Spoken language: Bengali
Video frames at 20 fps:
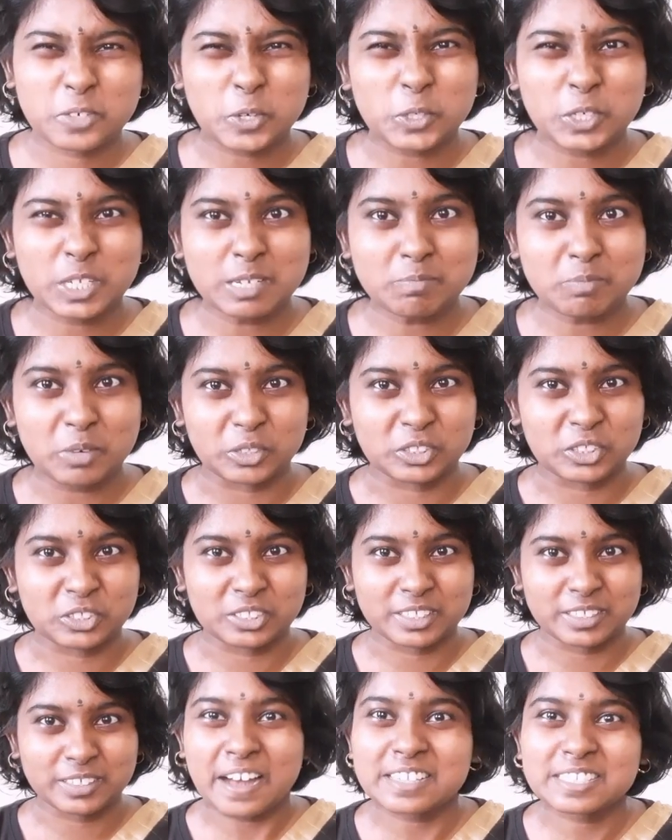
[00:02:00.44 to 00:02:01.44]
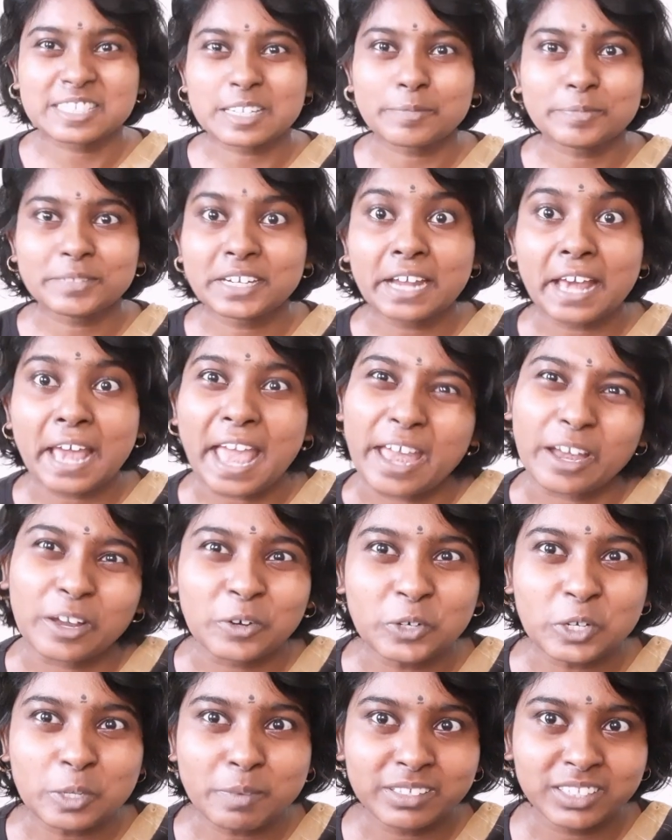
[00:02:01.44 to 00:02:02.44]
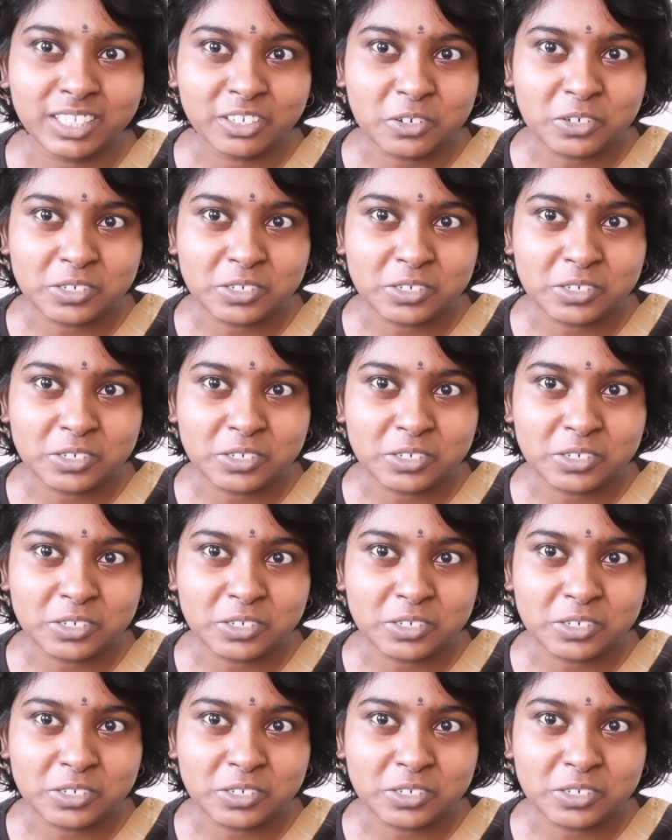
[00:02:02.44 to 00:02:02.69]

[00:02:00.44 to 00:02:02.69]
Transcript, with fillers: কঠিন পদ্ধতি আচ্ছা আপনার এখনো ব্যথা